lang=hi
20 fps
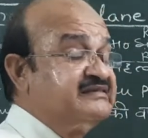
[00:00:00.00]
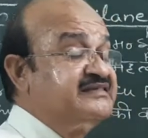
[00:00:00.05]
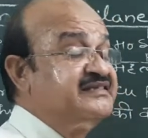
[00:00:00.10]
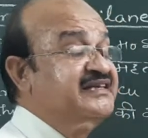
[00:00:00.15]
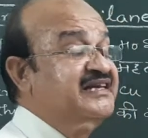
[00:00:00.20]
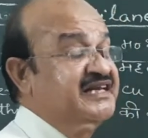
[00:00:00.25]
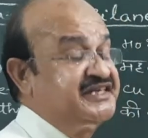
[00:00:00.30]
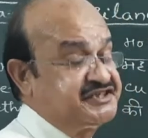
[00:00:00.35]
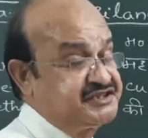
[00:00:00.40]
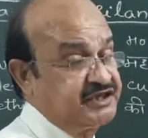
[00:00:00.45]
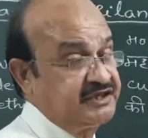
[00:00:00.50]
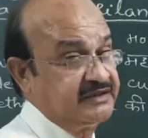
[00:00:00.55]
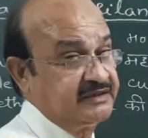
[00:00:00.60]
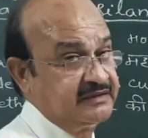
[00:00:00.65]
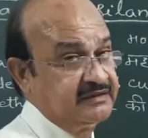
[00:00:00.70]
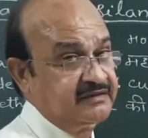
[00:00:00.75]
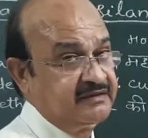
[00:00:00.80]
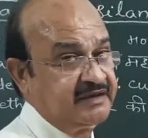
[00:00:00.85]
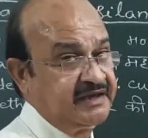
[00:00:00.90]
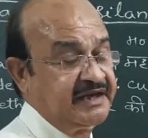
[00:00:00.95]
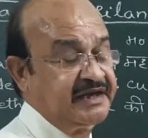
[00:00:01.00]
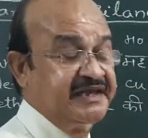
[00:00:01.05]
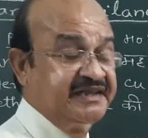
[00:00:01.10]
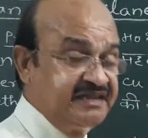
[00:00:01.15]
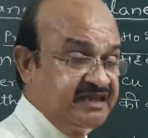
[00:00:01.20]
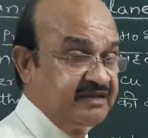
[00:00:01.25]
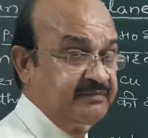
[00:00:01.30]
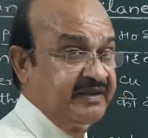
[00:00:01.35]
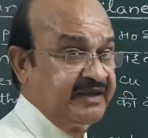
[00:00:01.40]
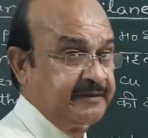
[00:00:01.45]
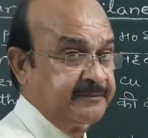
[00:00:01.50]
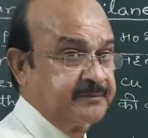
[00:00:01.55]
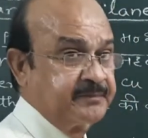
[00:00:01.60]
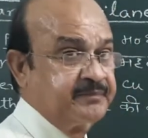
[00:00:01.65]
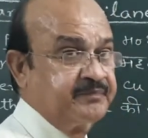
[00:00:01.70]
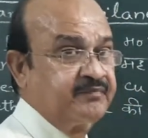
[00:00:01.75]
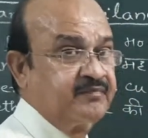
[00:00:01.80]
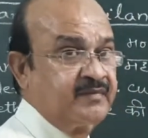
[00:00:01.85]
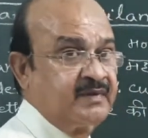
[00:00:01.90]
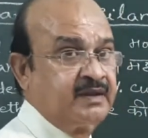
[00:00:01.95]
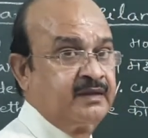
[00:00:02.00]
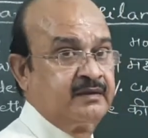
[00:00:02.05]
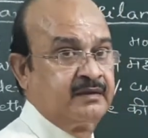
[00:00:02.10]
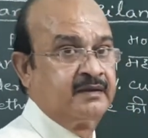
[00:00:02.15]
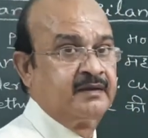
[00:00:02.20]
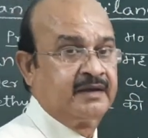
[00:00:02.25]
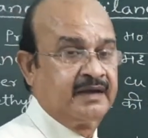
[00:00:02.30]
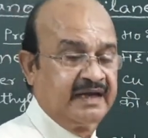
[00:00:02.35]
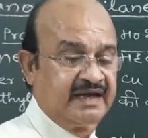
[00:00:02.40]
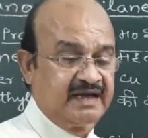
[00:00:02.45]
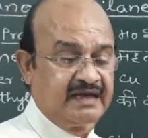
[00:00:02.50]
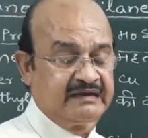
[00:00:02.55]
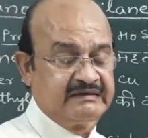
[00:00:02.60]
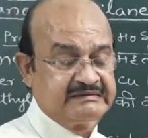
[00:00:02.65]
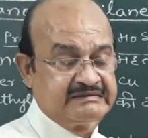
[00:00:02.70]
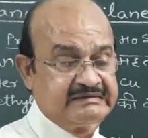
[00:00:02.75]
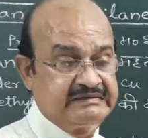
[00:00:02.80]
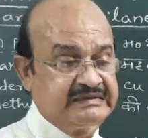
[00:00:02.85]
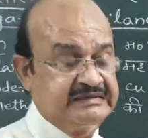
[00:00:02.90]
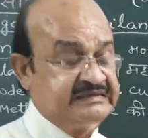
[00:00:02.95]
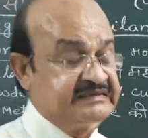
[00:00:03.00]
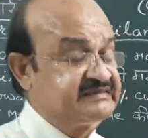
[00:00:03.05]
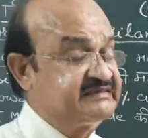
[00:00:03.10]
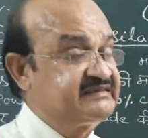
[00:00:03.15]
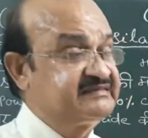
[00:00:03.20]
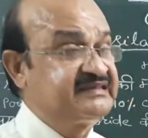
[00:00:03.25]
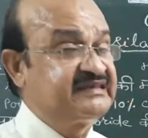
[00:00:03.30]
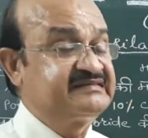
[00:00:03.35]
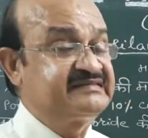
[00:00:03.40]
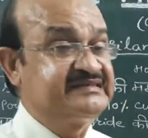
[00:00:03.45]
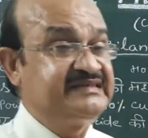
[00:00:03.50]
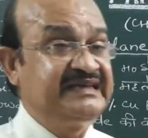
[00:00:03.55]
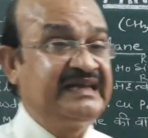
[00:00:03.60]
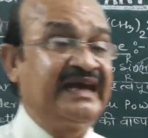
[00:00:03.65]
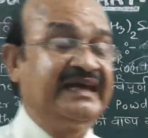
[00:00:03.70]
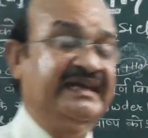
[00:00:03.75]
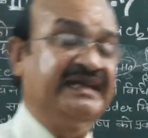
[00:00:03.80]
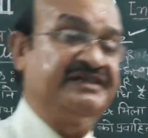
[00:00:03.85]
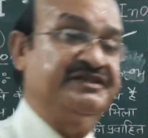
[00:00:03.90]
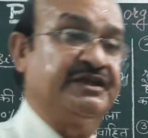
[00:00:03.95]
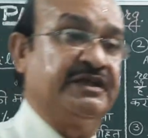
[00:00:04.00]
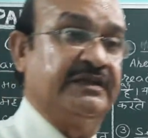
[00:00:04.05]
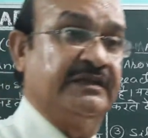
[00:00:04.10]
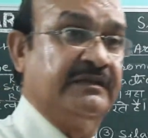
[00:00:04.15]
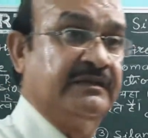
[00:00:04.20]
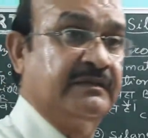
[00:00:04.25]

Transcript: सीलेशन हिंदी में है ना दिस इज द सीलाइलेशन